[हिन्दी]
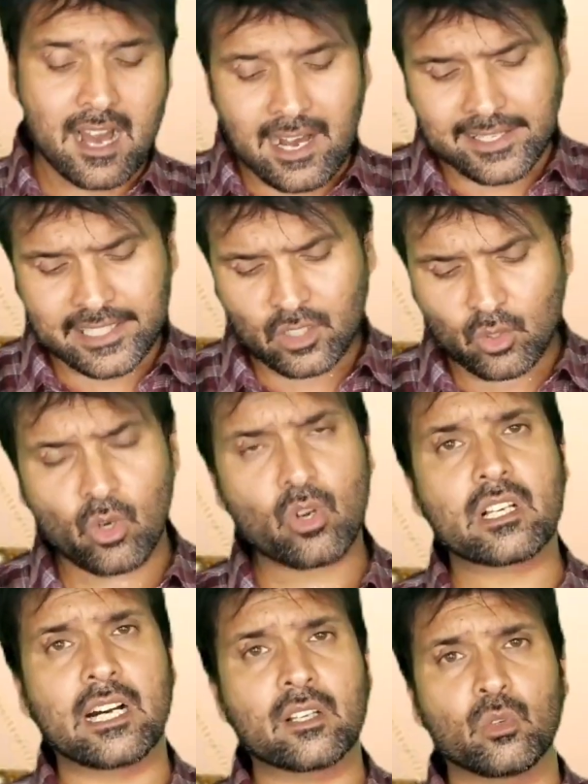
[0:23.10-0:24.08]
आइन
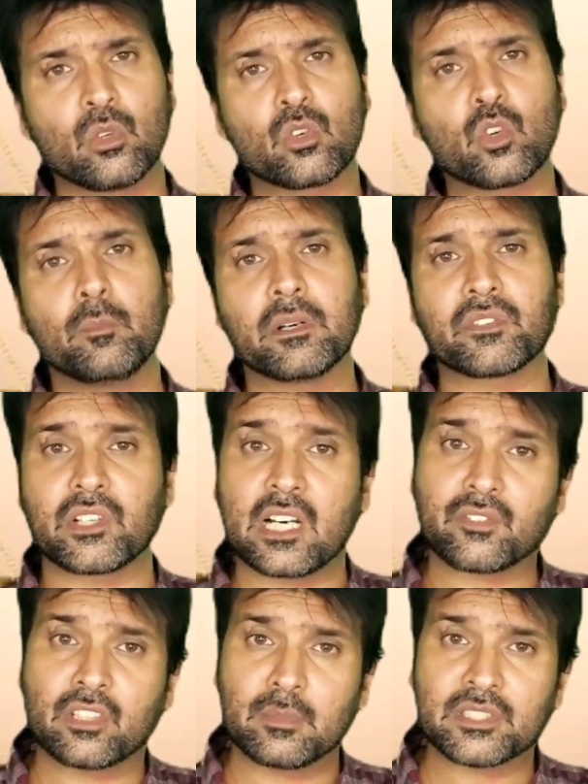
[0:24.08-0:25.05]
और कानून को
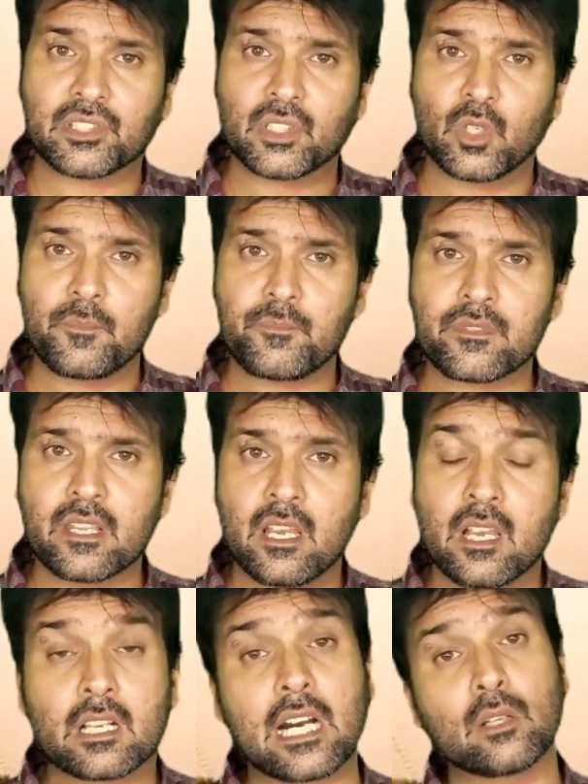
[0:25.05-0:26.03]
मजाक समझता हो
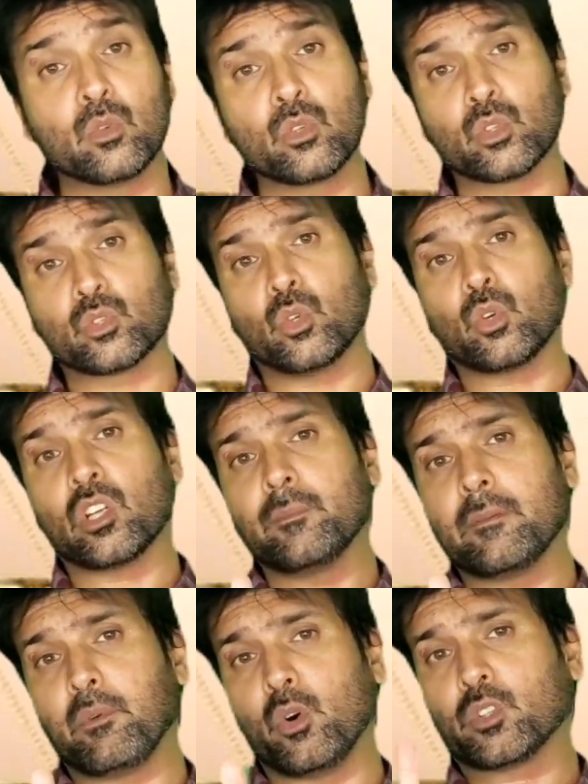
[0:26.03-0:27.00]
कानून को तोड़ने
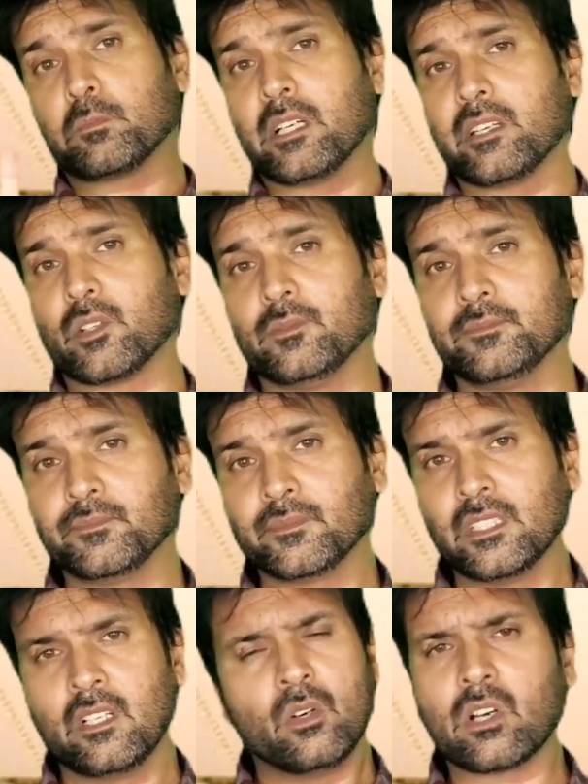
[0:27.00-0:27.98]
में बहुत माहिर हो
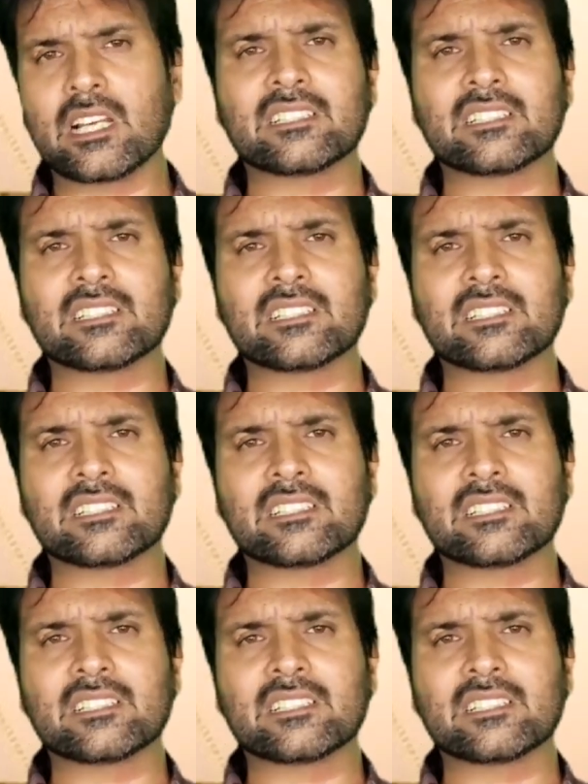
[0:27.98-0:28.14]
और